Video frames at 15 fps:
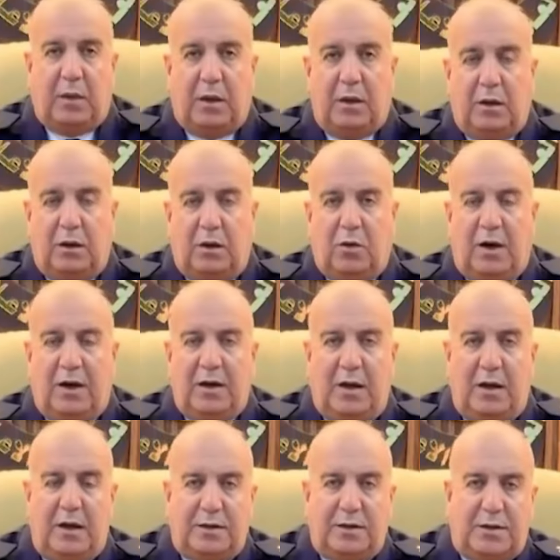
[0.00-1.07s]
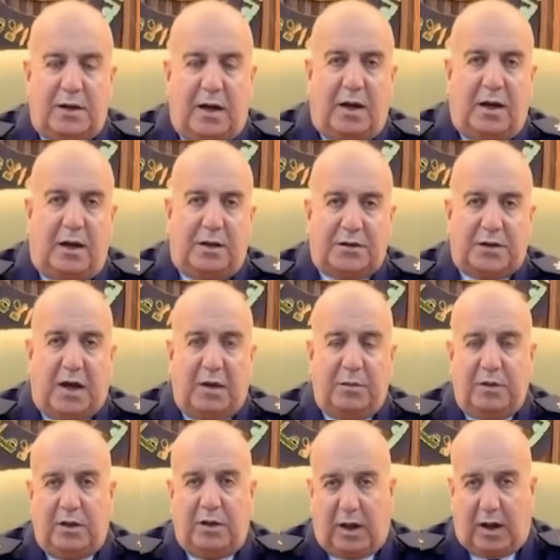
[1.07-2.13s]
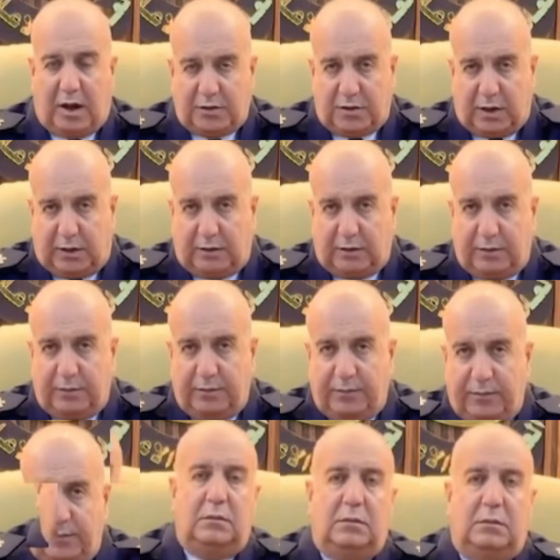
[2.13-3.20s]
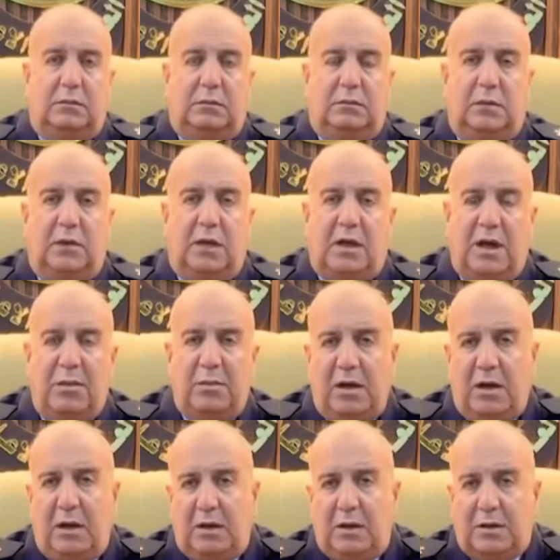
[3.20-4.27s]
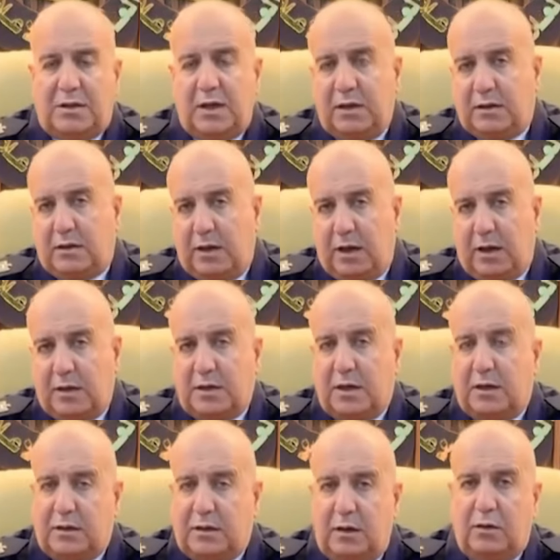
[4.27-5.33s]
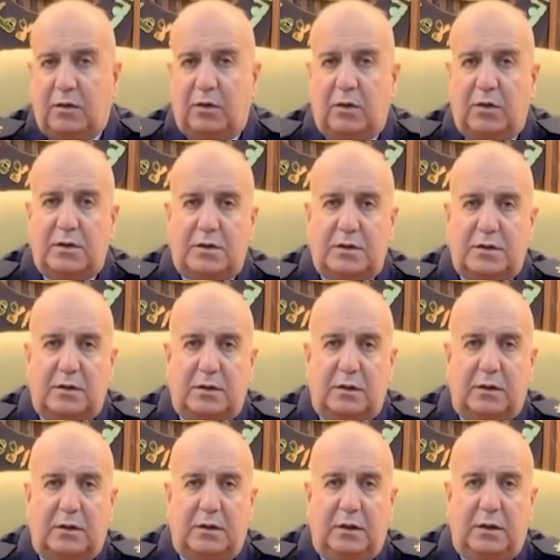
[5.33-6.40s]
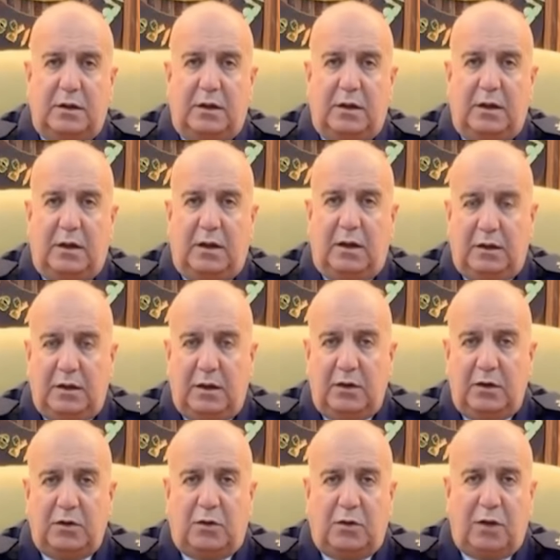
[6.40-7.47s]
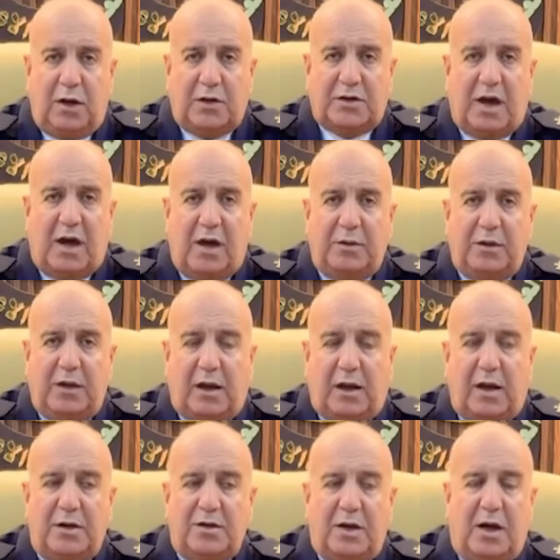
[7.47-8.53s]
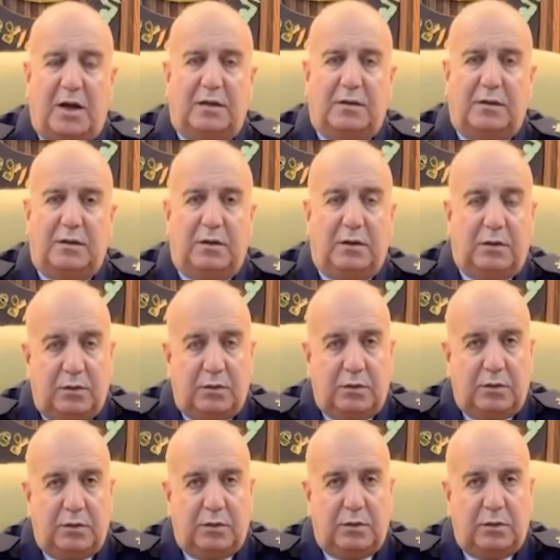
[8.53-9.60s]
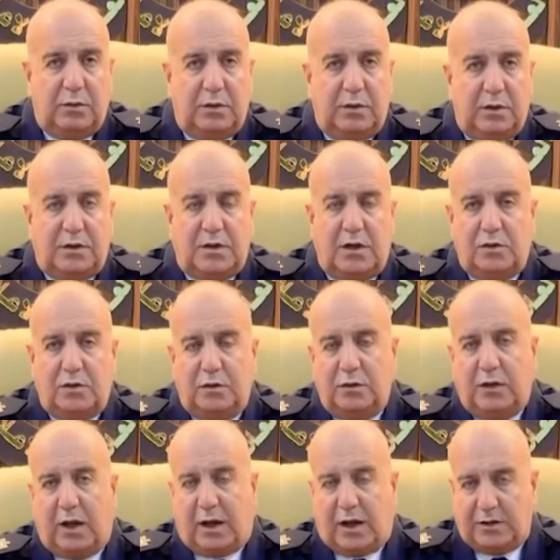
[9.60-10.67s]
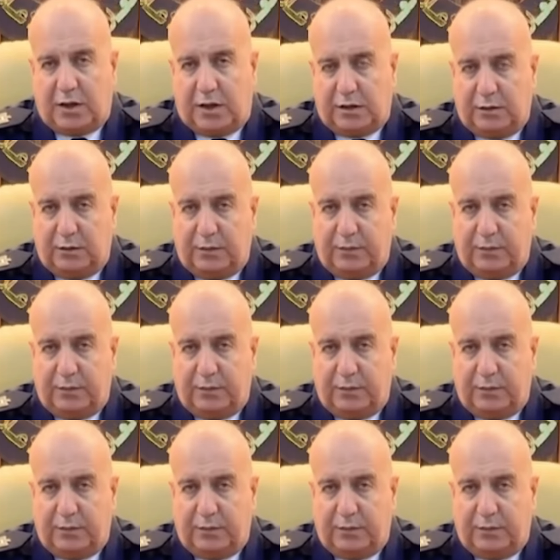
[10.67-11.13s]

اخواني الاعزاء اصحاب الدراجات من قبل سنتين سنتين ونص احنا ندعو اصحاب الدراجات انه يسجلون دراجاتهم